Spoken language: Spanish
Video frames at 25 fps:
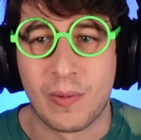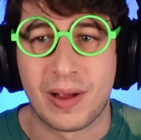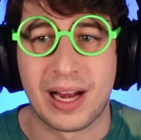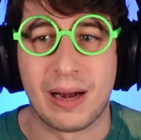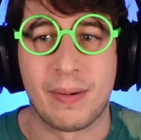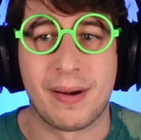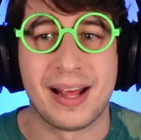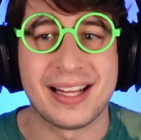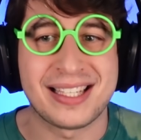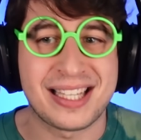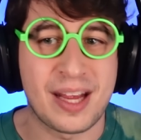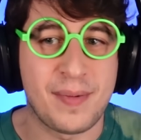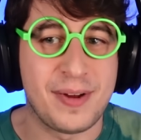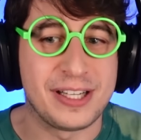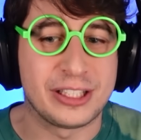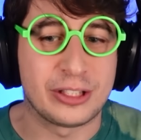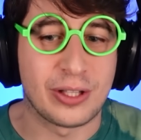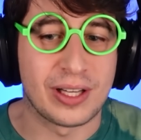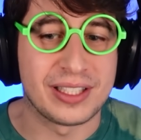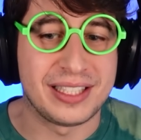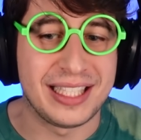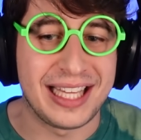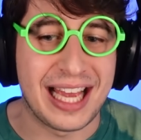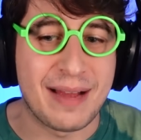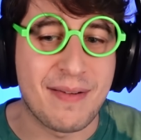Aunque la verdad es que
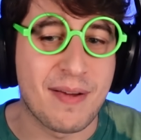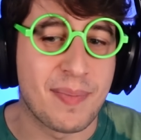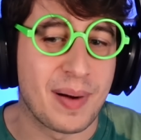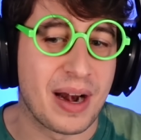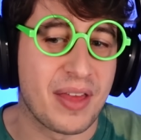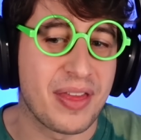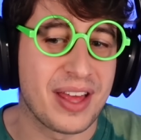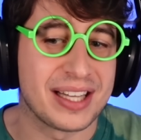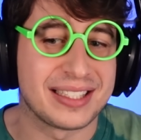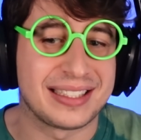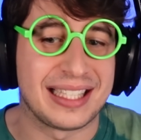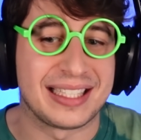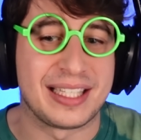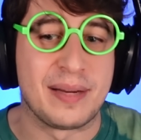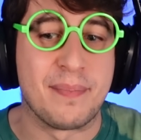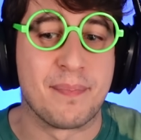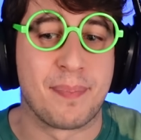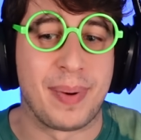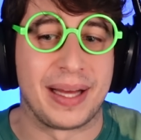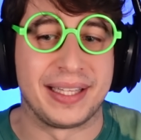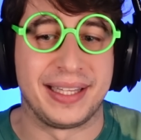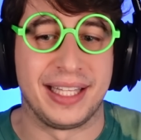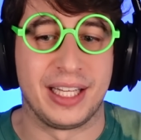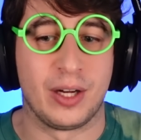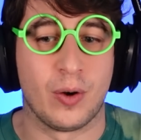visto así ya me parece hasta
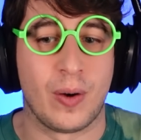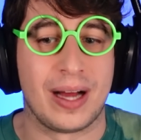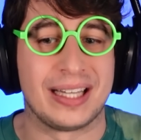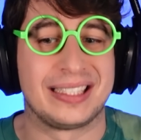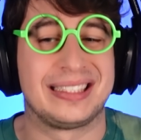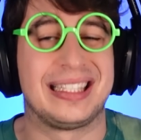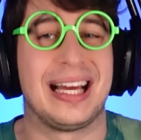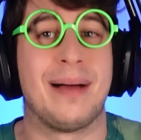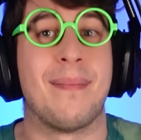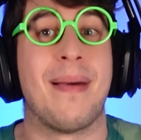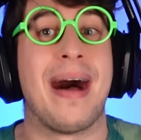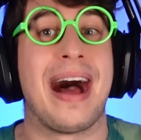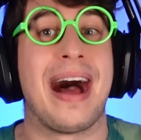simpático, hasta